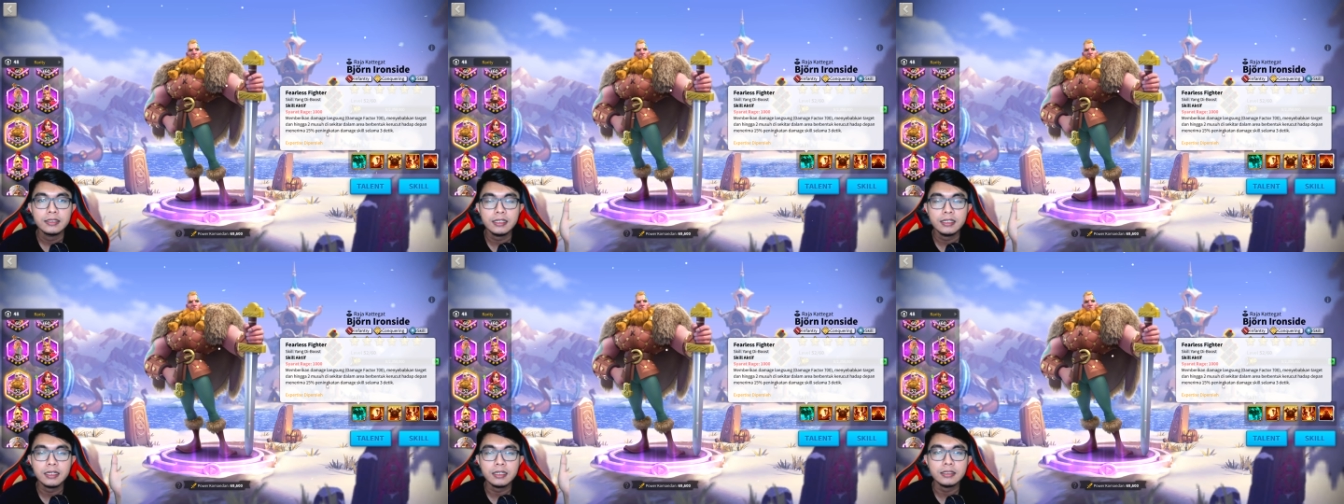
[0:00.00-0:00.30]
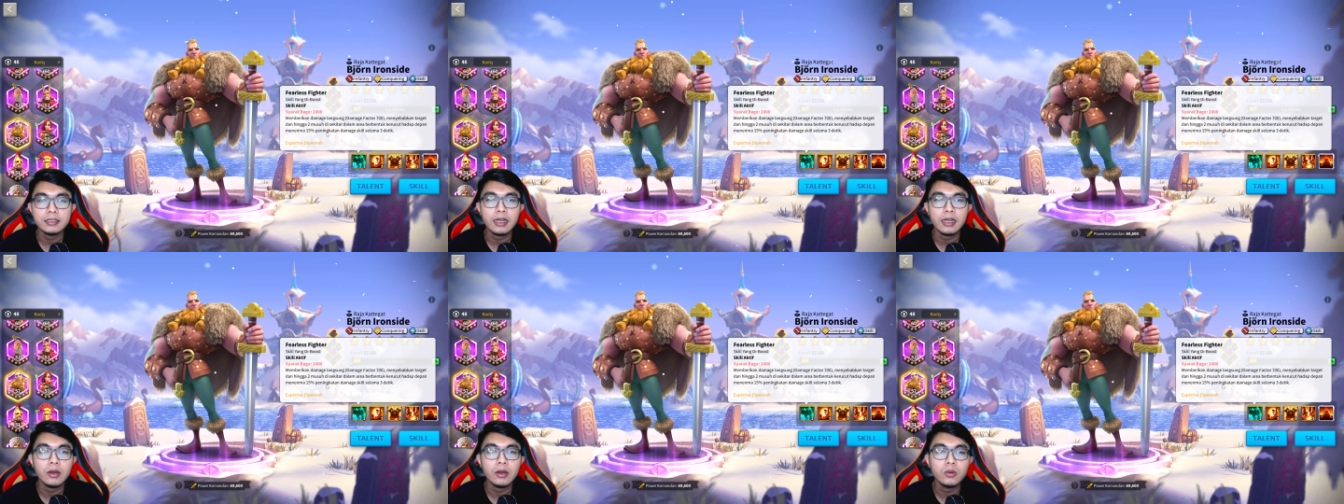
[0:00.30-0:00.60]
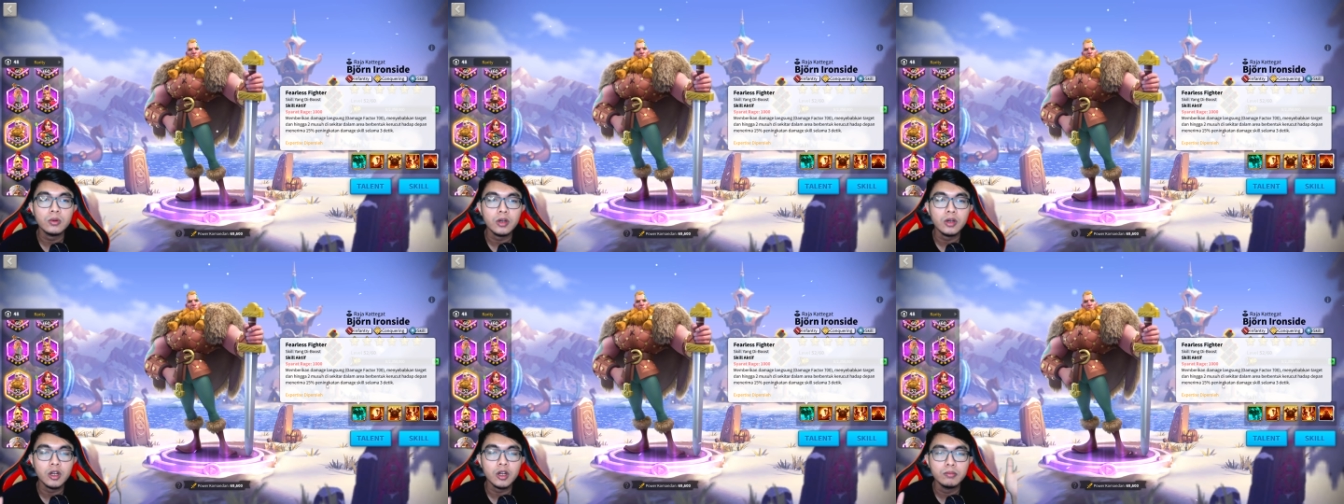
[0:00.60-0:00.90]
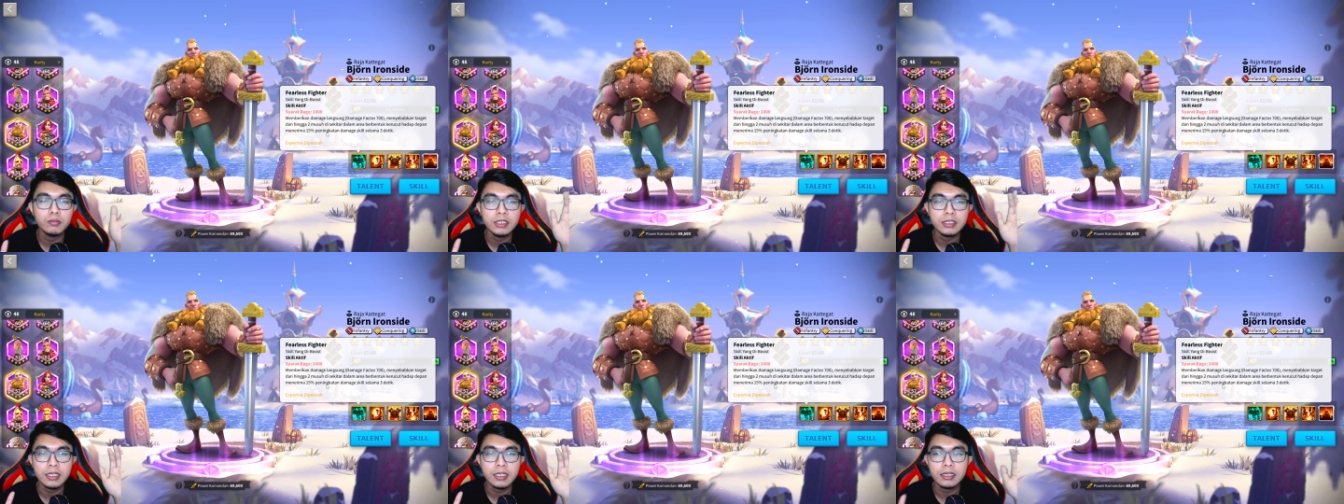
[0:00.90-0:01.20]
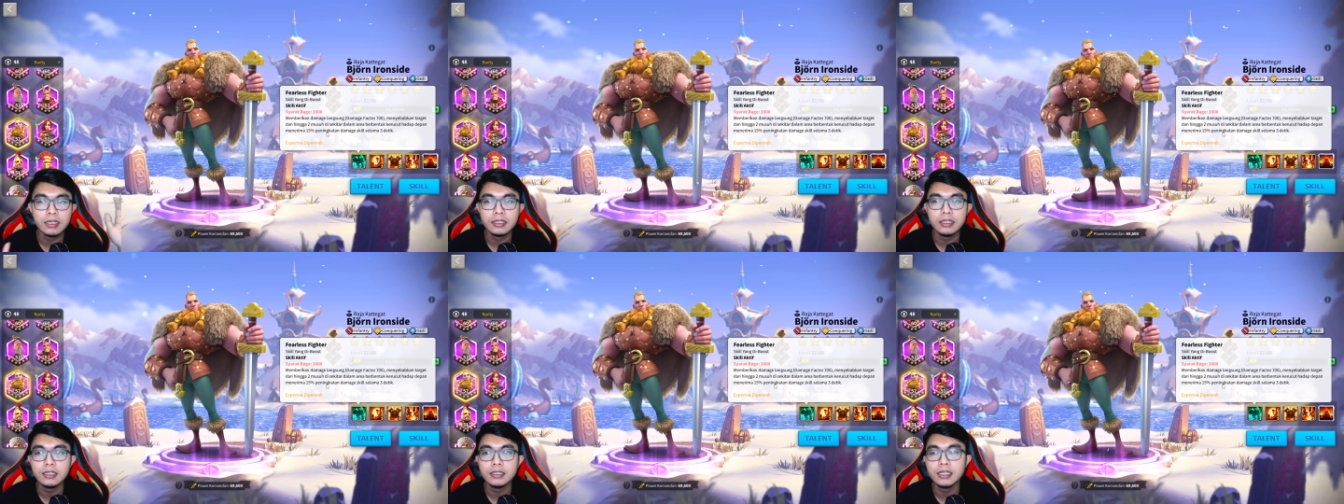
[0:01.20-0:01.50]
Kita tahu kalau
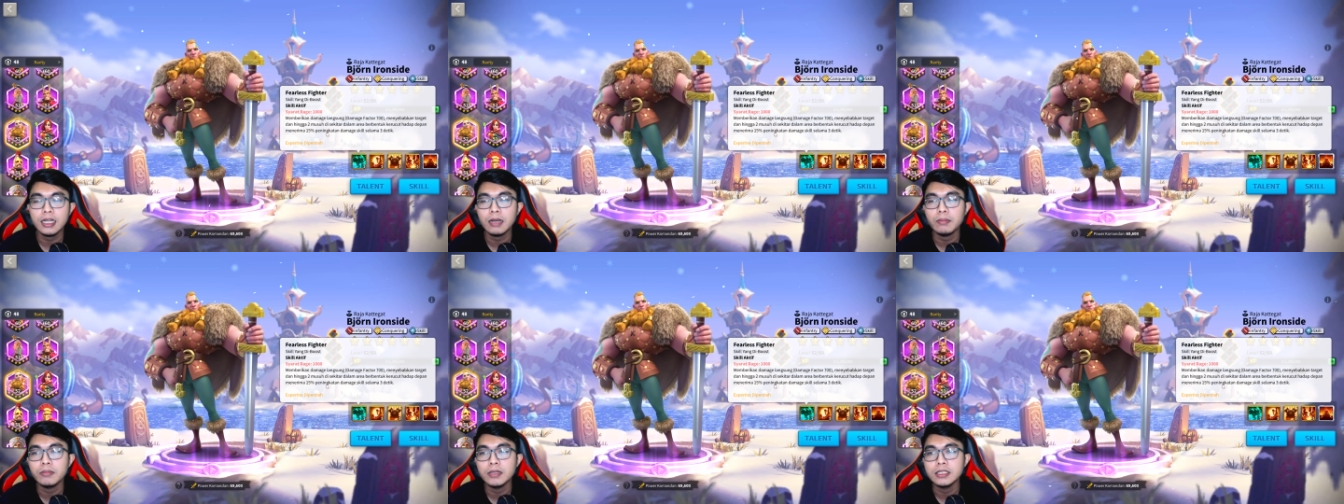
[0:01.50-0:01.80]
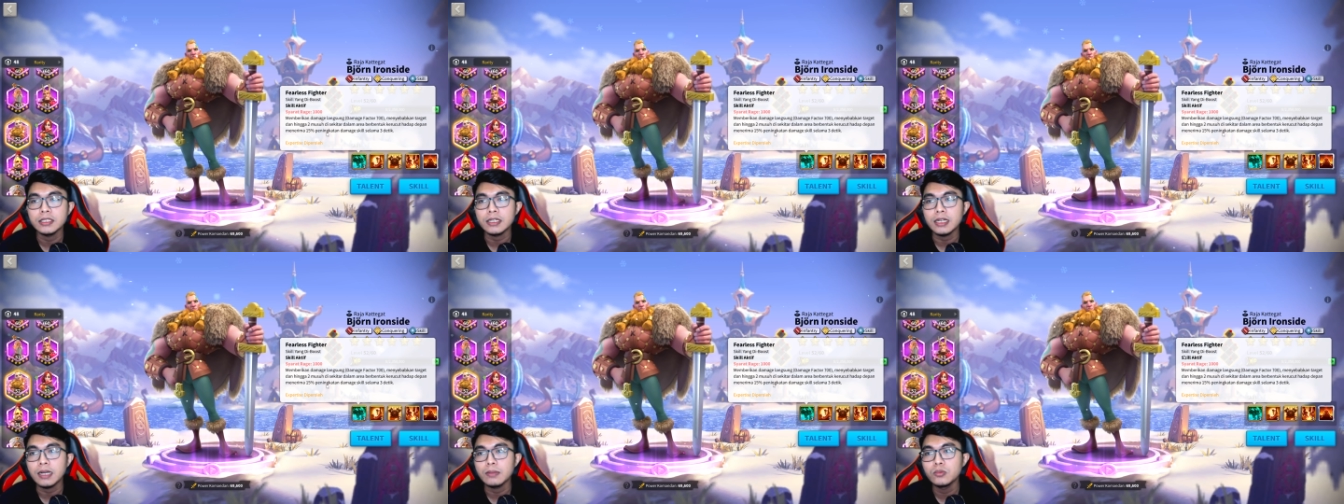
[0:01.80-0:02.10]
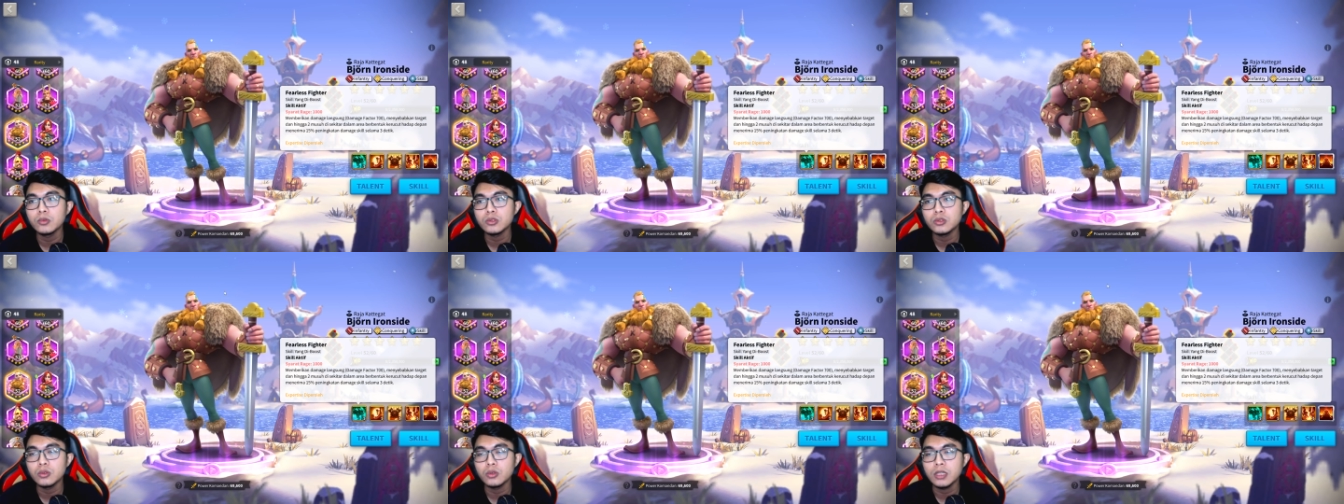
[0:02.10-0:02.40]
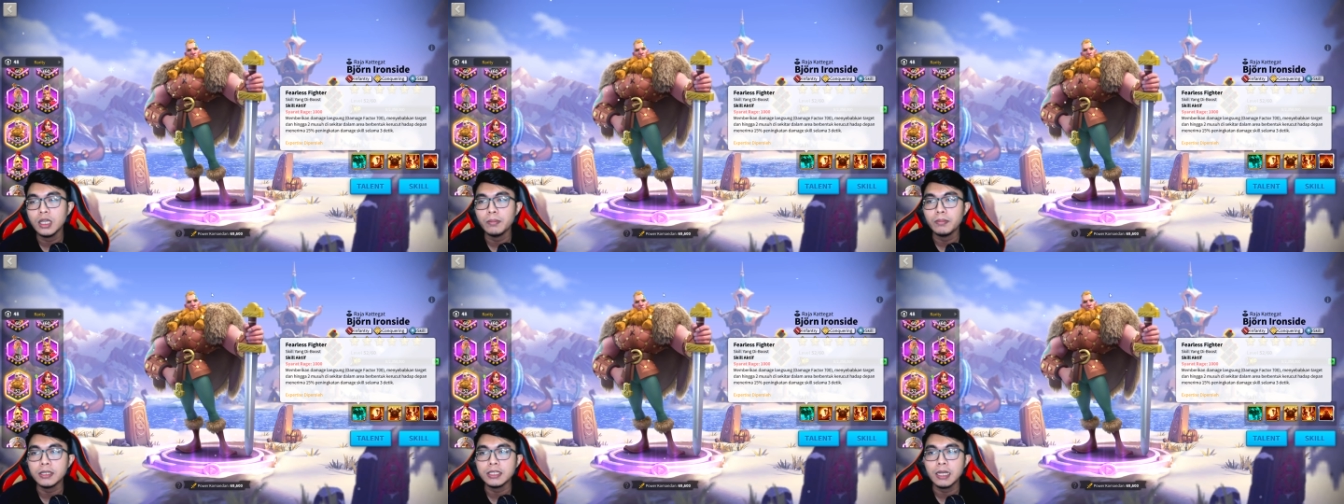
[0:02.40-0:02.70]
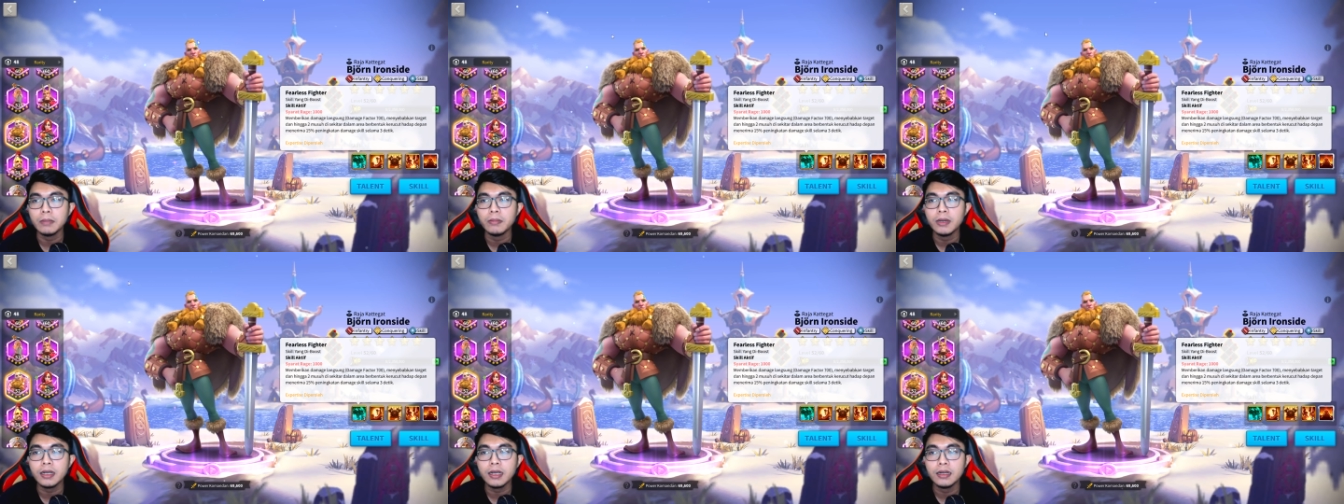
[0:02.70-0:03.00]
misalnya kita menyerang musuh yang
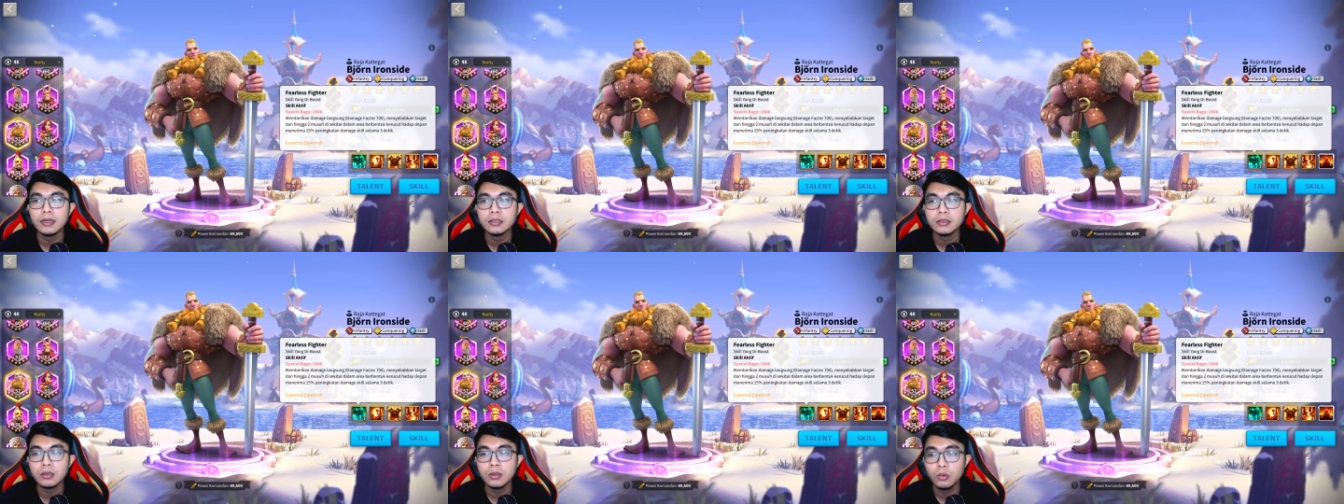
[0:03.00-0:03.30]
pertama kali